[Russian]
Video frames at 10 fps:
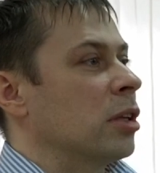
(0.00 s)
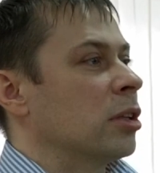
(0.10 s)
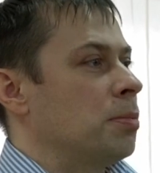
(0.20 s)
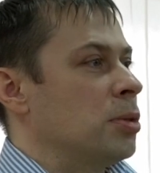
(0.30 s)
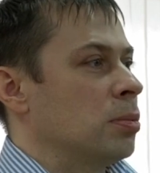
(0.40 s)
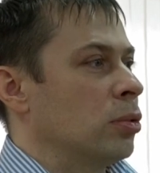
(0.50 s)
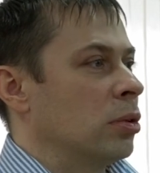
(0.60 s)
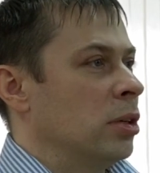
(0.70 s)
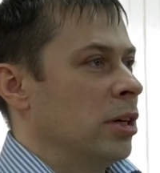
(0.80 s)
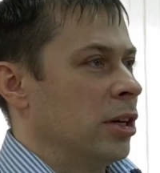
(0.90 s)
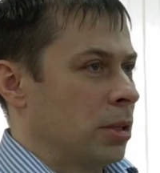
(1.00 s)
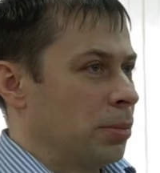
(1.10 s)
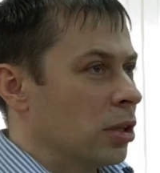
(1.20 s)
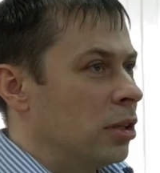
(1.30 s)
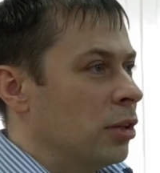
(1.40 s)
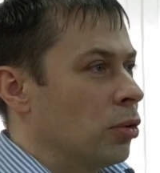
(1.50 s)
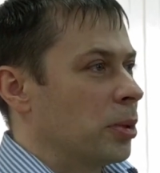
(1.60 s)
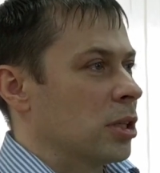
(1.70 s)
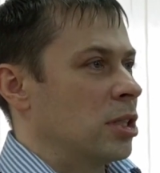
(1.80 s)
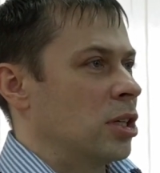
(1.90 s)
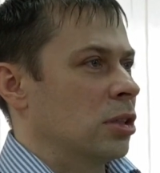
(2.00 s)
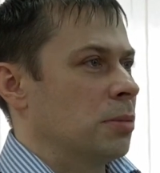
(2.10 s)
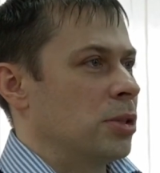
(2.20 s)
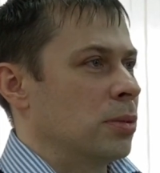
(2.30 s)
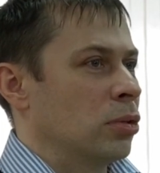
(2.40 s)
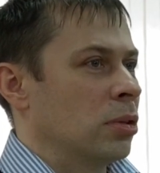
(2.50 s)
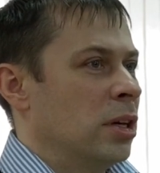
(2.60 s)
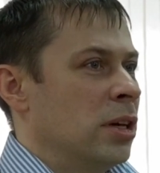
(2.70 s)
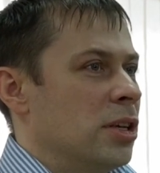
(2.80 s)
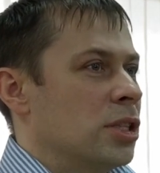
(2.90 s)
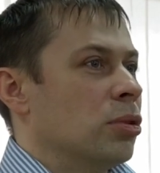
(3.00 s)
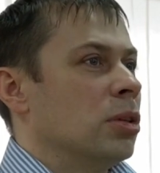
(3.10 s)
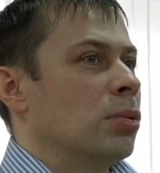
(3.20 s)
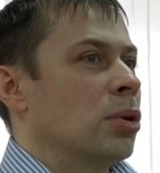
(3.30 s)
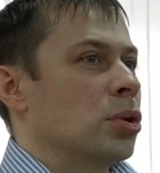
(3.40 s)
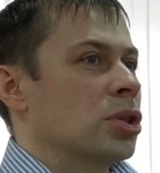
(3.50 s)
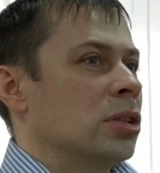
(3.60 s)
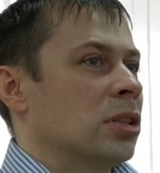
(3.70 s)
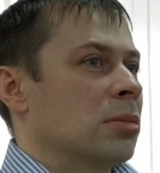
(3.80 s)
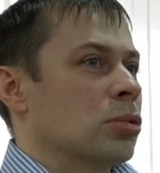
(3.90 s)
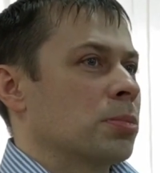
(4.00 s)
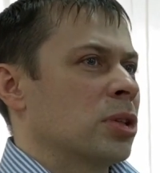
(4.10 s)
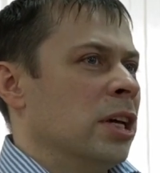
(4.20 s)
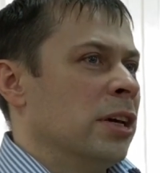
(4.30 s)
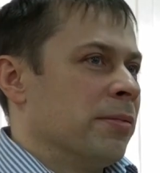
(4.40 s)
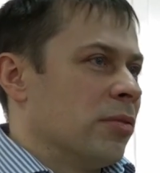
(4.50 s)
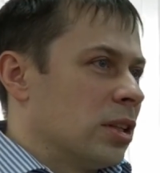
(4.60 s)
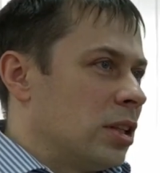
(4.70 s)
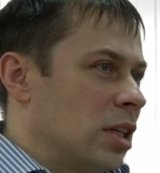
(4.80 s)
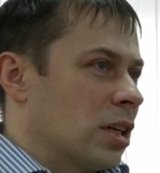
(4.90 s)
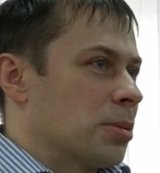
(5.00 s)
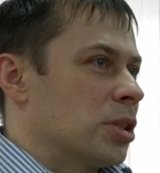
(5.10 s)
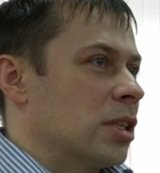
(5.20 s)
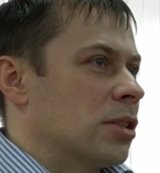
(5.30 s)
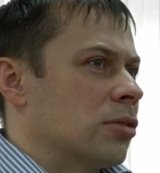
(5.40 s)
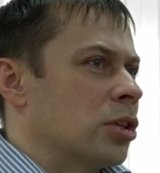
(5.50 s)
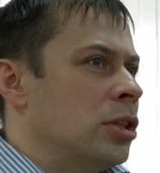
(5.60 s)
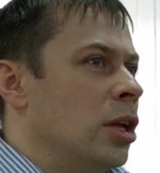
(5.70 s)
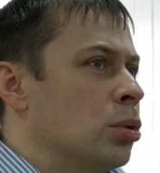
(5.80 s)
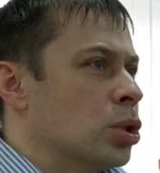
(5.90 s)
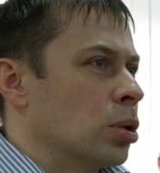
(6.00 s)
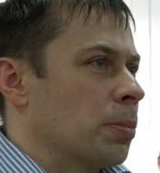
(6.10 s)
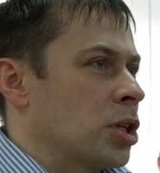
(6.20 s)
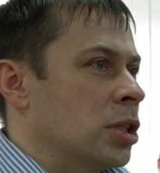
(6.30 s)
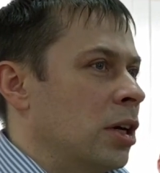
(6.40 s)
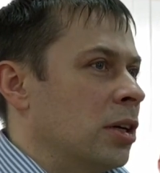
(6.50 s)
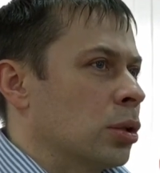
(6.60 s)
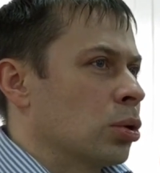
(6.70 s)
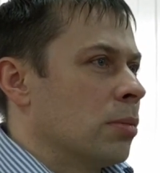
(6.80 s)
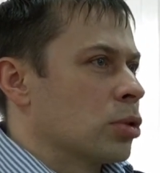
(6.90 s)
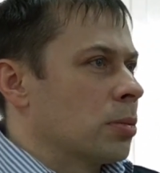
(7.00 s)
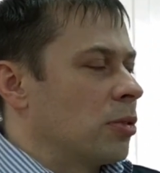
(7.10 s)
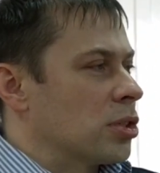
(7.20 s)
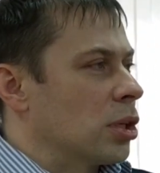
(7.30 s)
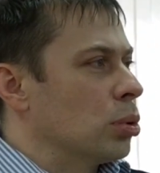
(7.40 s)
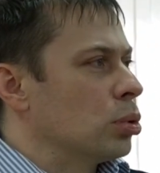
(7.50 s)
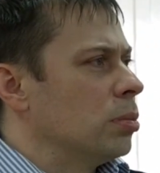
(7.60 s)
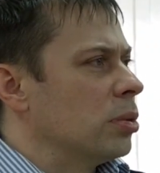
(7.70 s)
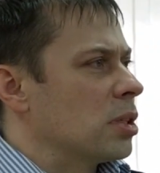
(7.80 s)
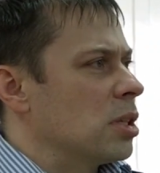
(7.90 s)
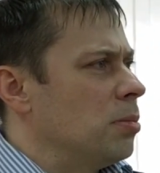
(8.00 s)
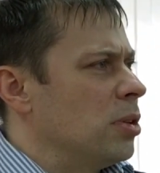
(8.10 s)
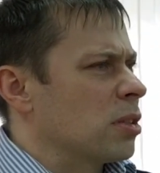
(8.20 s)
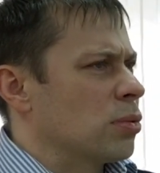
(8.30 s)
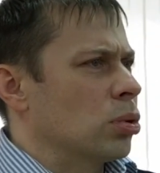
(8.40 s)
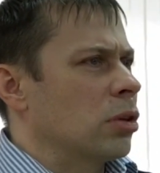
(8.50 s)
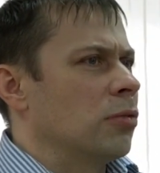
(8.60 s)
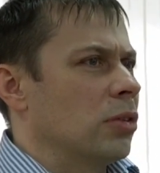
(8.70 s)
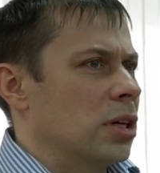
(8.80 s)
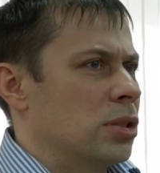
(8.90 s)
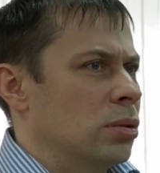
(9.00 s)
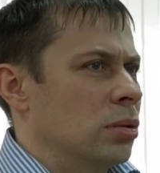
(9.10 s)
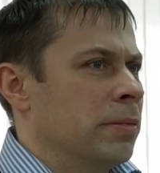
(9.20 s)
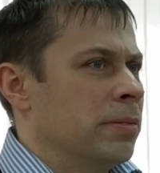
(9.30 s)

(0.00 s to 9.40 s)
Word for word: это письмо. Это было для него предназначено письмо. И сегодня Бог хочет где-то, может быть, в тех обстоятельствах, те люди, что прочитали, которые, может быть, высоко думают о себе, с высокой властью,